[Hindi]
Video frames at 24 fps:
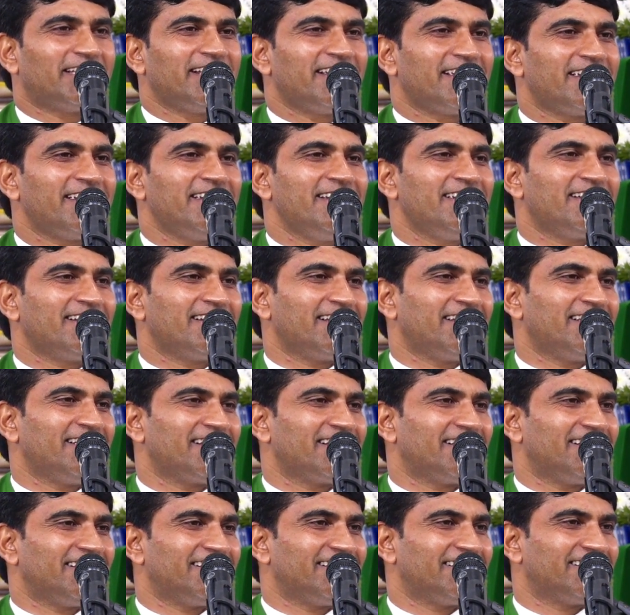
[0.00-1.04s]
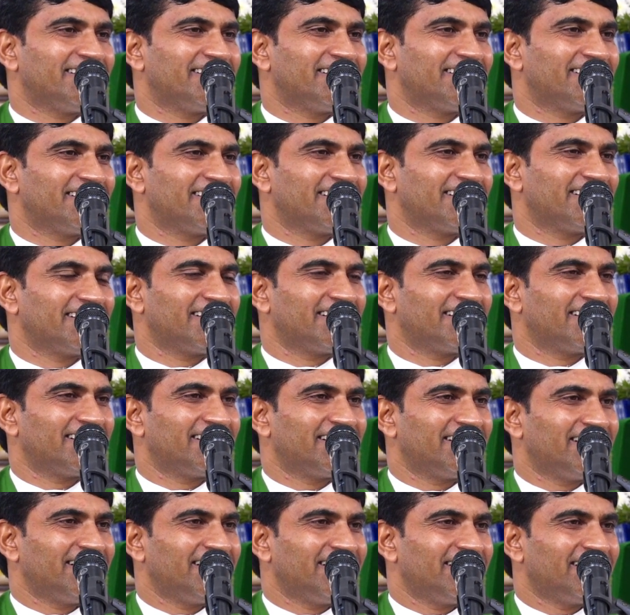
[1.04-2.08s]
बातें की या नहीं की
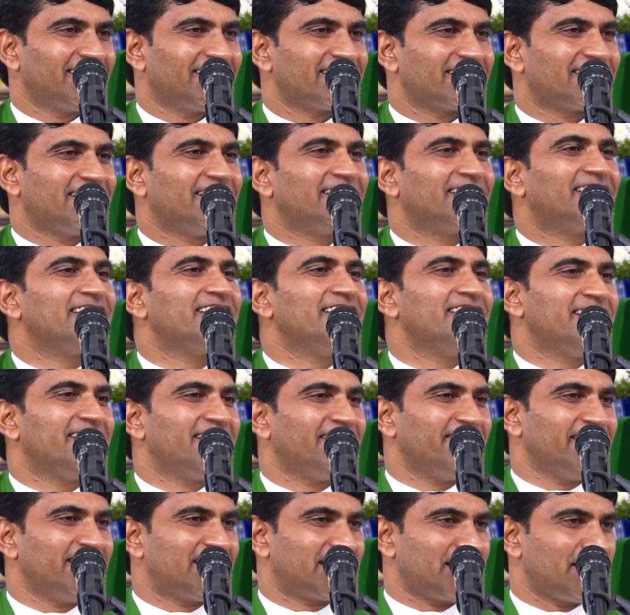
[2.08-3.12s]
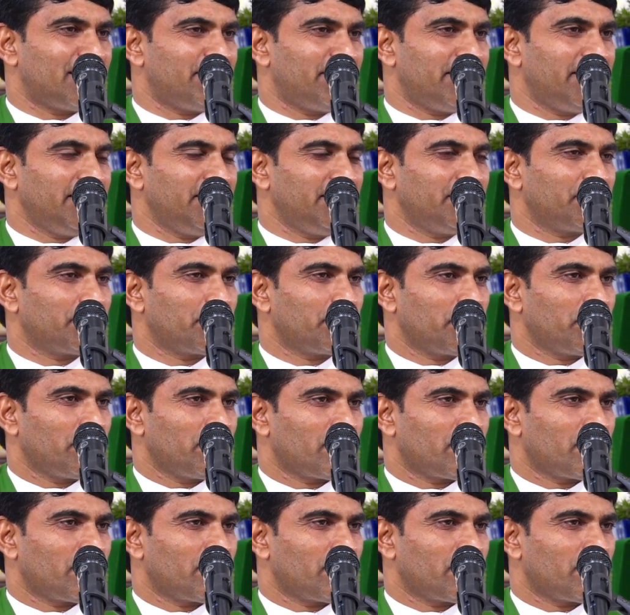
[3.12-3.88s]
जिंदगी के विषय में